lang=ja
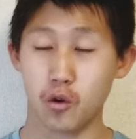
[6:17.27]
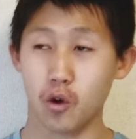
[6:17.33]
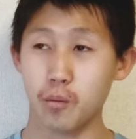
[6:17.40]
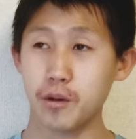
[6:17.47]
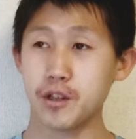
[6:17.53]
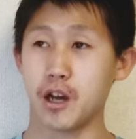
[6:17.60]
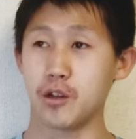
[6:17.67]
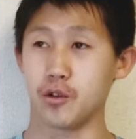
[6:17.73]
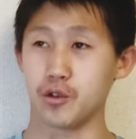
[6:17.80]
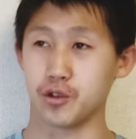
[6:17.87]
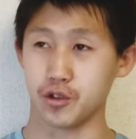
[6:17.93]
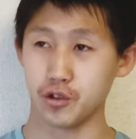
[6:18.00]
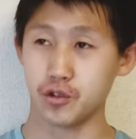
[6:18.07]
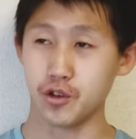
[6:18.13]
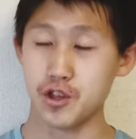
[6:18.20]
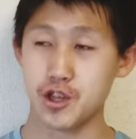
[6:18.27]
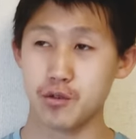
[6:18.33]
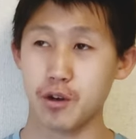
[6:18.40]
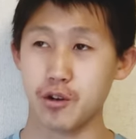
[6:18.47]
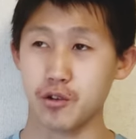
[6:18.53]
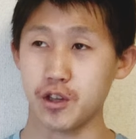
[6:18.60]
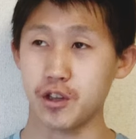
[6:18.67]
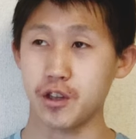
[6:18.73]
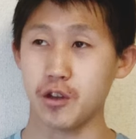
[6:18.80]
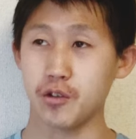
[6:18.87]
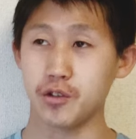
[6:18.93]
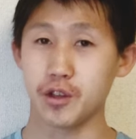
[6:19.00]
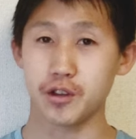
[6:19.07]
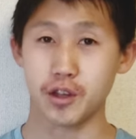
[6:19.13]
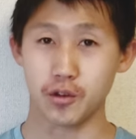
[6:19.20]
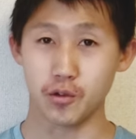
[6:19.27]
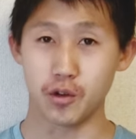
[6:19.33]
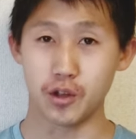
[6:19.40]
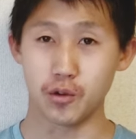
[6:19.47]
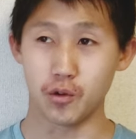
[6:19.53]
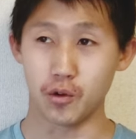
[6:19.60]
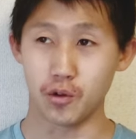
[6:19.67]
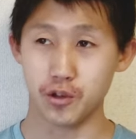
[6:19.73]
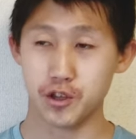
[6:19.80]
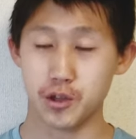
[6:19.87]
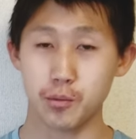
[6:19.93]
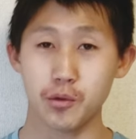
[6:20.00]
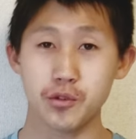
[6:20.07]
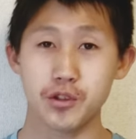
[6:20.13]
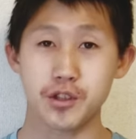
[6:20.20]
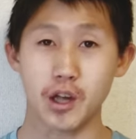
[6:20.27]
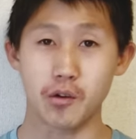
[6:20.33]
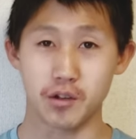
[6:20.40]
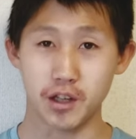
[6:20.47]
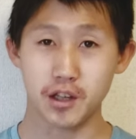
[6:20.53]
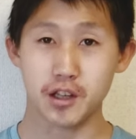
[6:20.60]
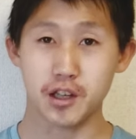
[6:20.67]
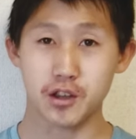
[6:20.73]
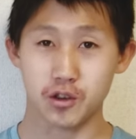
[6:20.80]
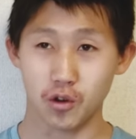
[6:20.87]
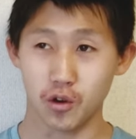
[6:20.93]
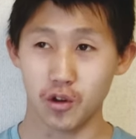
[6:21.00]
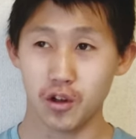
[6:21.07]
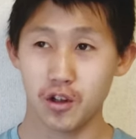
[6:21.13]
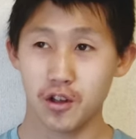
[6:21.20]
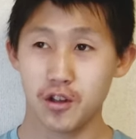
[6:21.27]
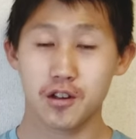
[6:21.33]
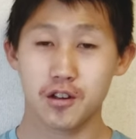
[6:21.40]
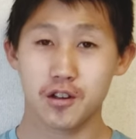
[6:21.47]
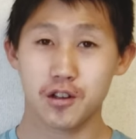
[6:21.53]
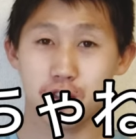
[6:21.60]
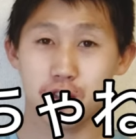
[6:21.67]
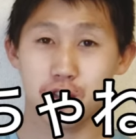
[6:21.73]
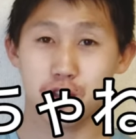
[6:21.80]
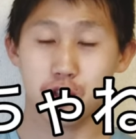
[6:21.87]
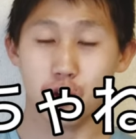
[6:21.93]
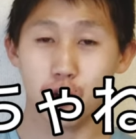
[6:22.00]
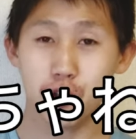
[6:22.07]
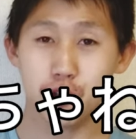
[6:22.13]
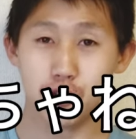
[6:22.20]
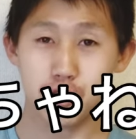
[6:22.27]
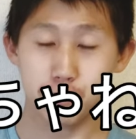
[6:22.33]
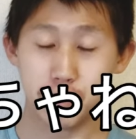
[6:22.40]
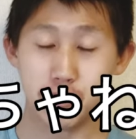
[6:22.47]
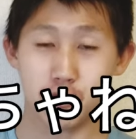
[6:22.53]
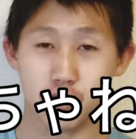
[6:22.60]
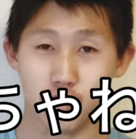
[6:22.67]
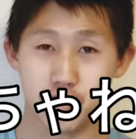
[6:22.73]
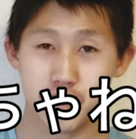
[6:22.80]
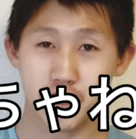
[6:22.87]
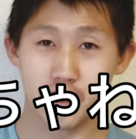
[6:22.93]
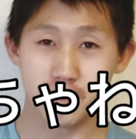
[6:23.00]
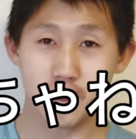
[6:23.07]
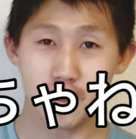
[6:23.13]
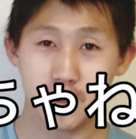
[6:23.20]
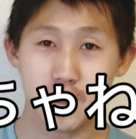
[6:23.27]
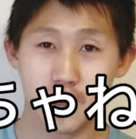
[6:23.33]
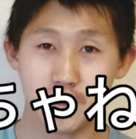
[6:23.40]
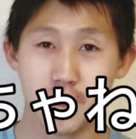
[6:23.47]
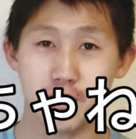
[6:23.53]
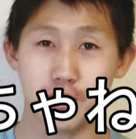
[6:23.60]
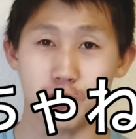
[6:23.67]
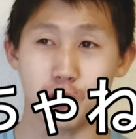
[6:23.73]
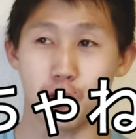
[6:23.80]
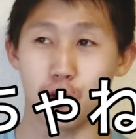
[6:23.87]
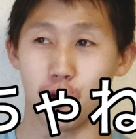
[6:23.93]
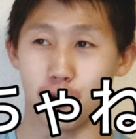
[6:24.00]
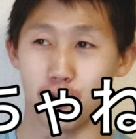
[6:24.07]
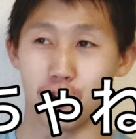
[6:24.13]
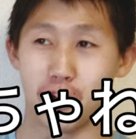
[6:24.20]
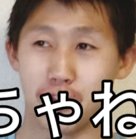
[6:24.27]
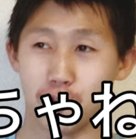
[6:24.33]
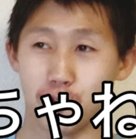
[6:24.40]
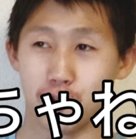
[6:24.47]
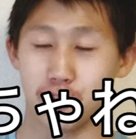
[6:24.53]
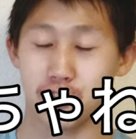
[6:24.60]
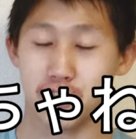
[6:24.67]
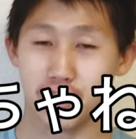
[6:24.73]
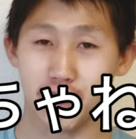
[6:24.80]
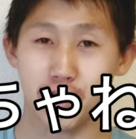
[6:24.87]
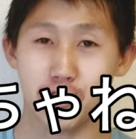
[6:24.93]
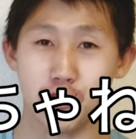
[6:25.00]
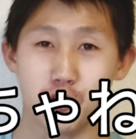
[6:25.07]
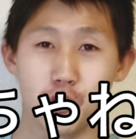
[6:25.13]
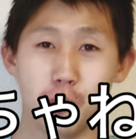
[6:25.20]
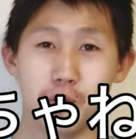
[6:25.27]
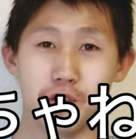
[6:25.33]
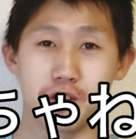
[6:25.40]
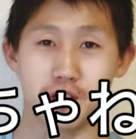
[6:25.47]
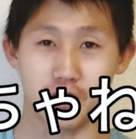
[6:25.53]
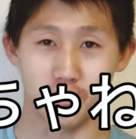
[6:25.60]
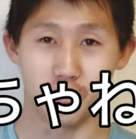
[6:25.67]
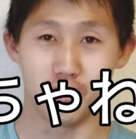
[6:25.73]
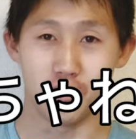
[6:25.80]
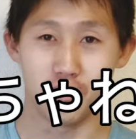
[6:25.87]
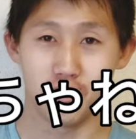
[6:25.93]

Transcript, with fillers: ここまであのずっと意地悪言ってるんですけど、あの質問主さんはね、きっと距離とスピードどっちが先やねんっていうところをあの聞かれてると思うんですけど、